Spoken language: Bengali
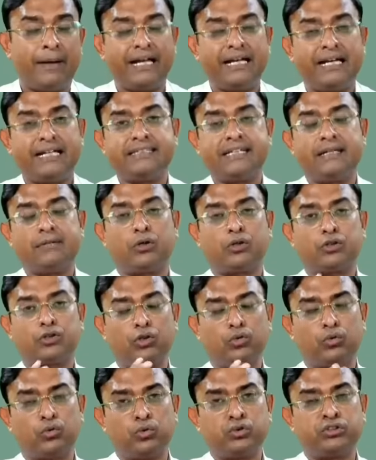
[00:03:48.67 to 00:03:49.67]
অ্যামাইলেজের
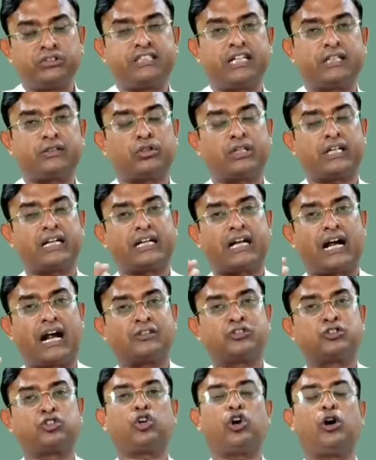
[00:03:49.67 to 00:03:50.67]
মতন উৎসেচকের
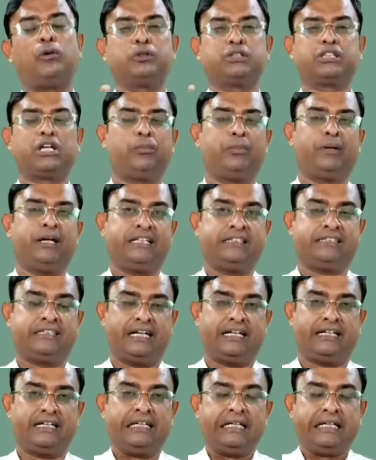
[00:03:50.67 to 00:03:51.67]
কার্যক্ষমতাও বেড়ে
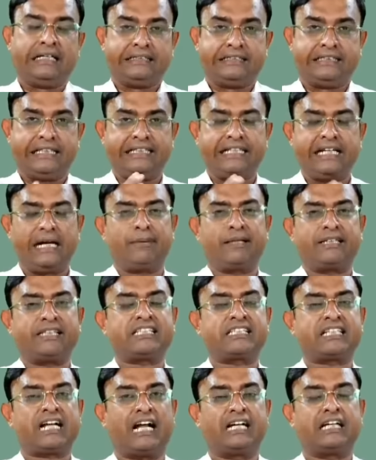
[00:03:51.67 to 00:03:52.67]
যায় যেটি
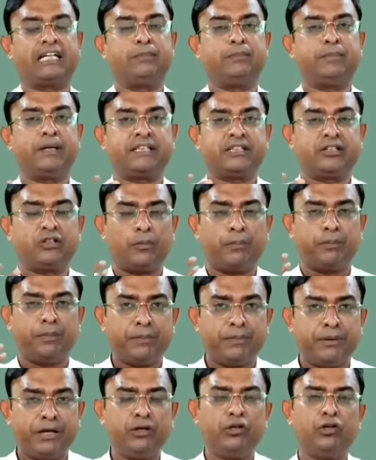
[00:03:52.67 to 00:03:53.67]
আমাদের শারীরবৃত্তীয়
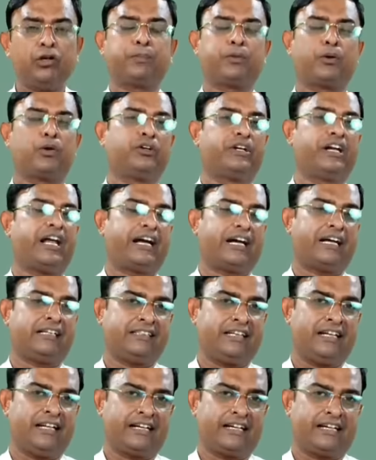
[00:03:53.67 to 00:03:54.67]
বিভিন্ন প্রক্রিয়ায়
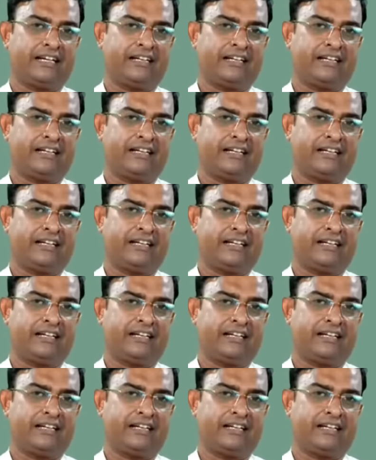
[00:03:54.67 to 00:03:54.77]
কাজে